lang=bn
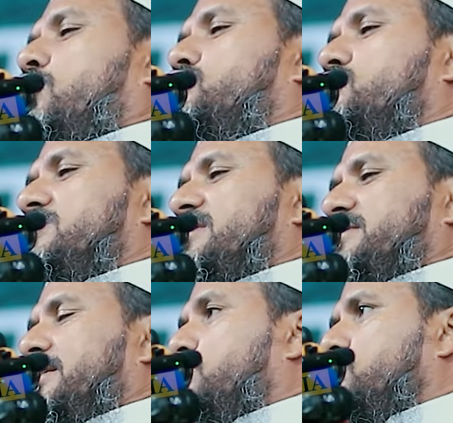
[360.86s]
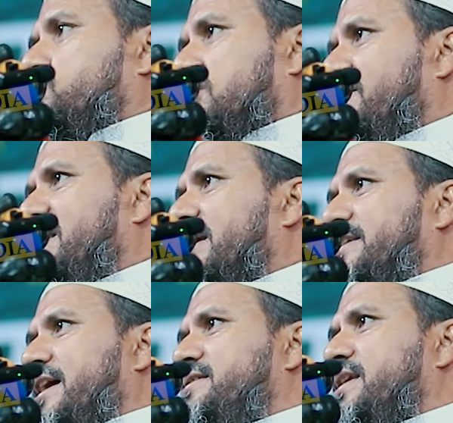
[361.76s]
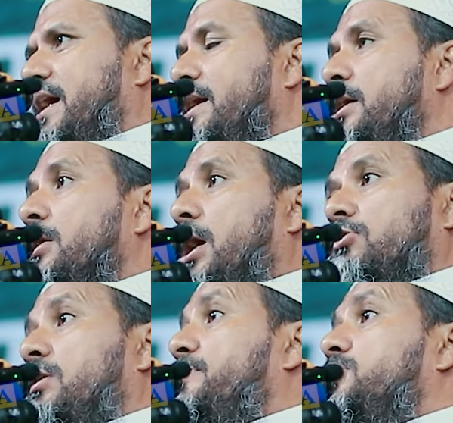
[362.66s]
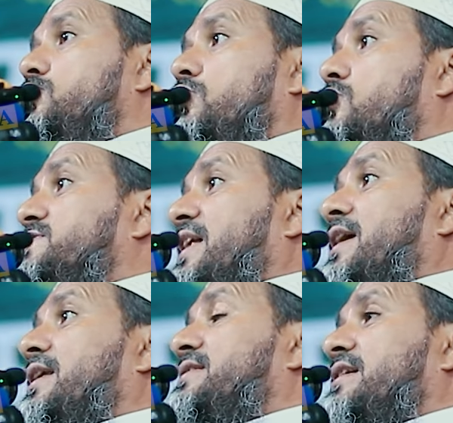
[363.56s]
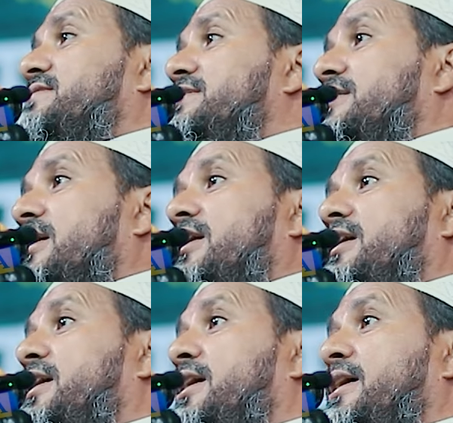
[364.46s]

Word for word: রৈদ দিয়া সেরা দুইজনে মিললে টাইম না কারণ এবি তো জানালা দিয়া ইয়াতে হারে